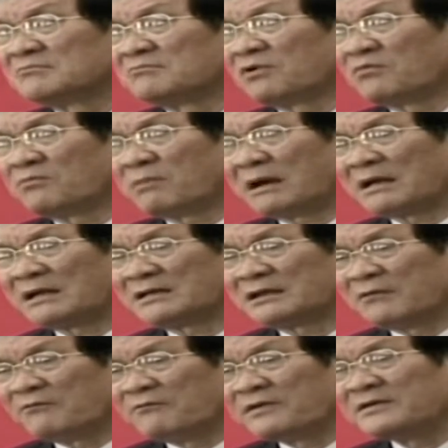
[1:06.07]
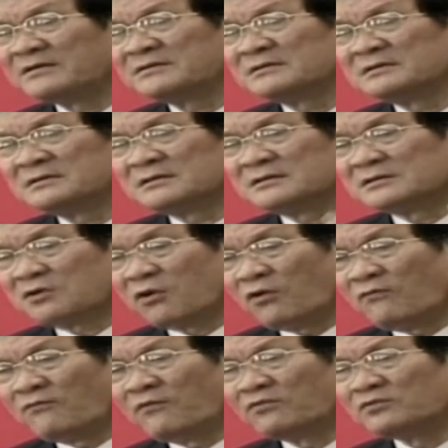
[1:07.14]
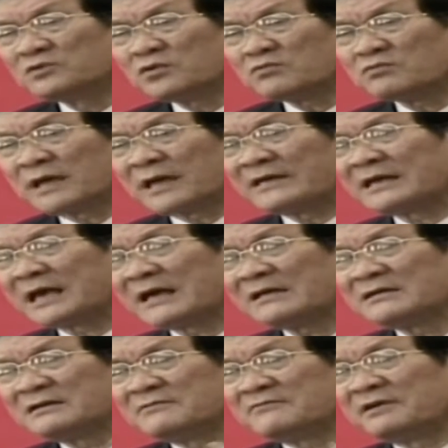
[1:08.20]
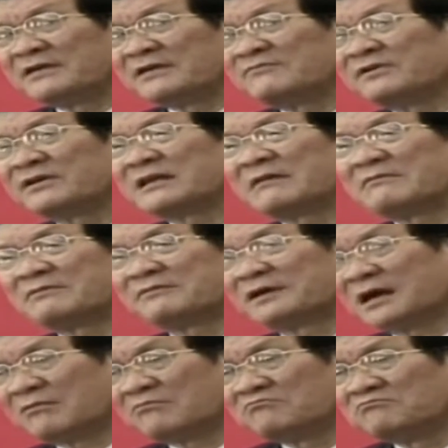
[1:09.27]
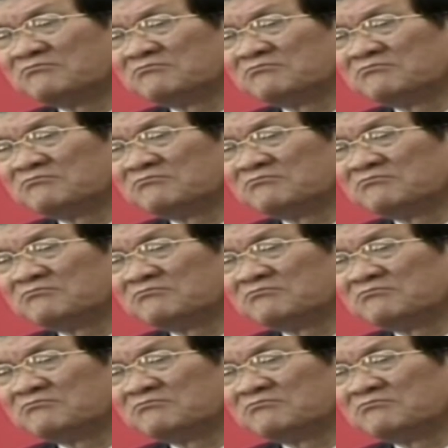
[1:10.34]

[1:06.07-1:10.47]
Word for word: một mặt là động viên cổ vũ thúc đẩy các cái đơn vị Việt Nam được phân công